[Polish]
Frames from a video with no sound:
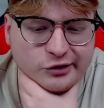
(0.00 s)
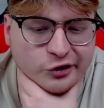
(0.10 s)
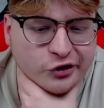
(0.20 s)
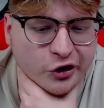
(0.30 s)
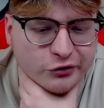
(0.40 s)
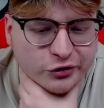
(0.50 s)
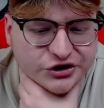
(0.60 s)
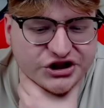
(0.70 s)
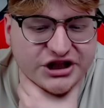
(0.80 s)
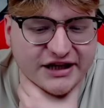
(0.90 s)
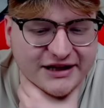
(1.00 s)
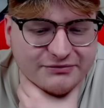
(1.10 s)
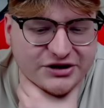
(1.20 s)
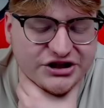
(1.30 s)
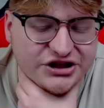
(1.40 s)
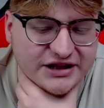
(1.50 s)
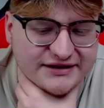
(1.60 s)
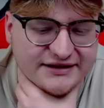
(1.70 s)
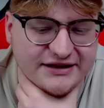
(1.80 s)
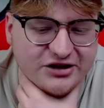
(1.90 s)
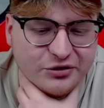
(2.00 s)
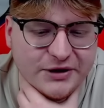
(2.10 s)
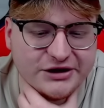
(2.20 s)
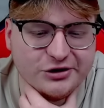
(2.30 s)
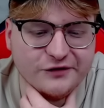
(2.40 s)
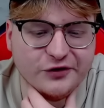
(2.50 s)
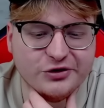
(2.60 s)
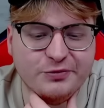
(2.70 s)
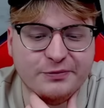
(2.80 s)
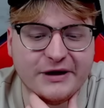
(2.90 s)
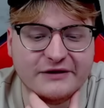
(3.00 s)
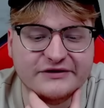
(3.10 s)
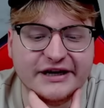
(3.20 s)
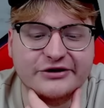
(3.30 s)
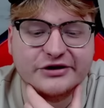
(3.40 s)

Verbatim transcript: Około około 7000 km od poprawnego